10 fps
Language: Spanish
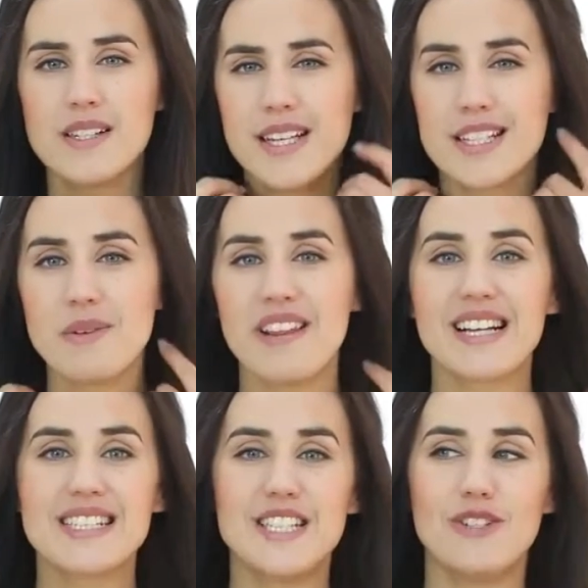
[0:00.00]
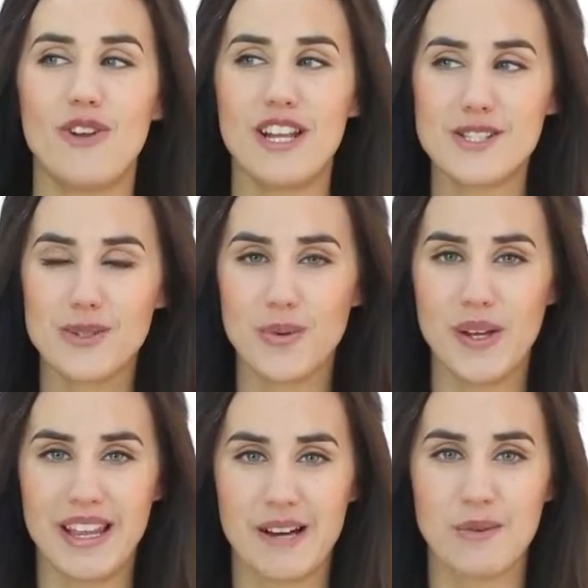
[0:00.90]
Sí que es verdad que si no las
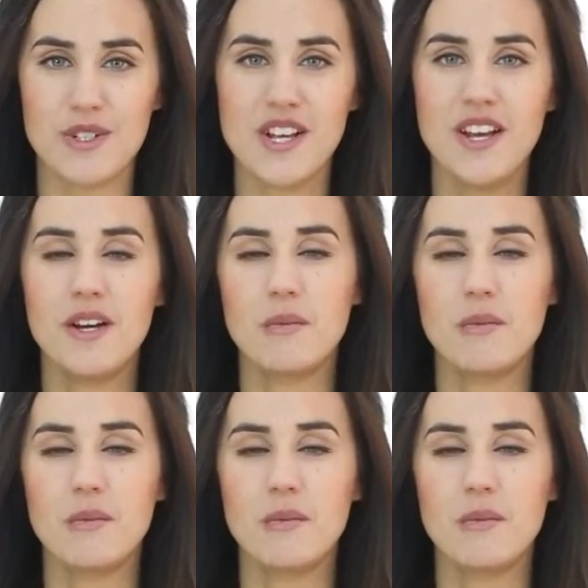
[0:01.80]
cuidamos,